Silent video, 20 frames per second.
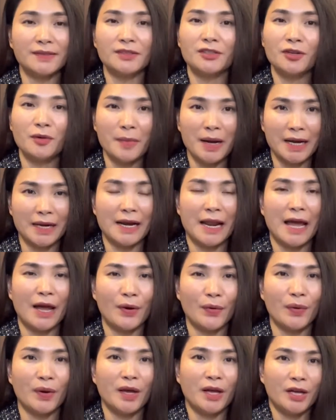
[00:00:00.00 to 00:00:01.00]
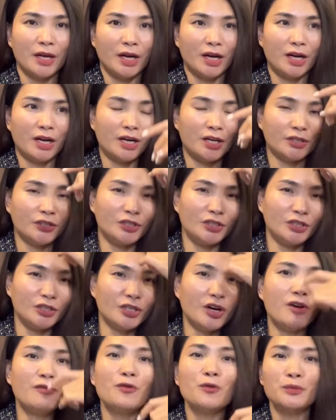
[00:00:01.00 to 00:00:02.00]
sữa mặt nào uh,
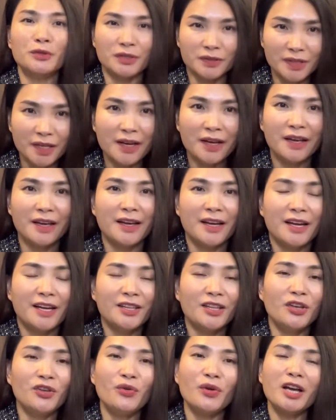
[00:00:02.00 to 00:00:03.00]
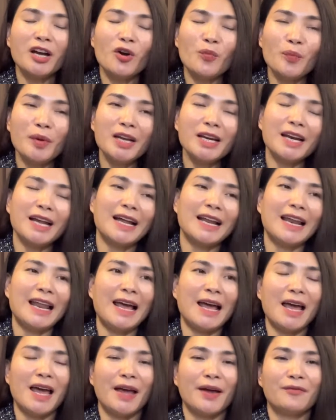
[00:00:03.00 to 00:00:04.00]
cho vùng chữ T. Thì Duyên không biết rằng
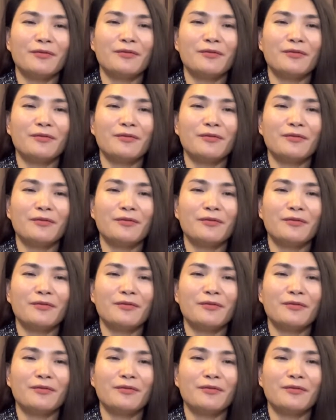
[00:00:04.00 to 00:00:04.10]
là